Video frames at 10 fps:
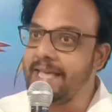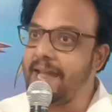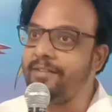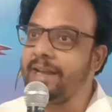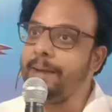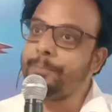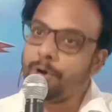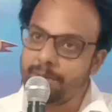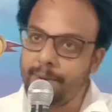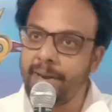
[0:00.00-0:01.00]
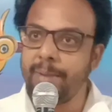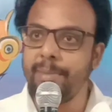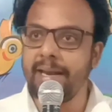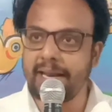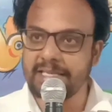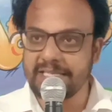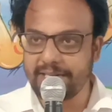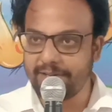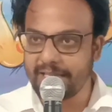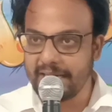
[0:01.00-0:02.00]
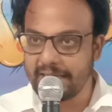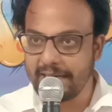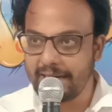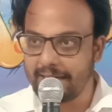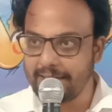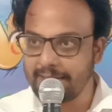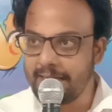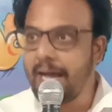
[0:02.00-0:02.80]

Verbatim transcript: தேவன் எப்பொழுதுமே மகிமை நிறைஞ்சவதாக தான் இருக்கார்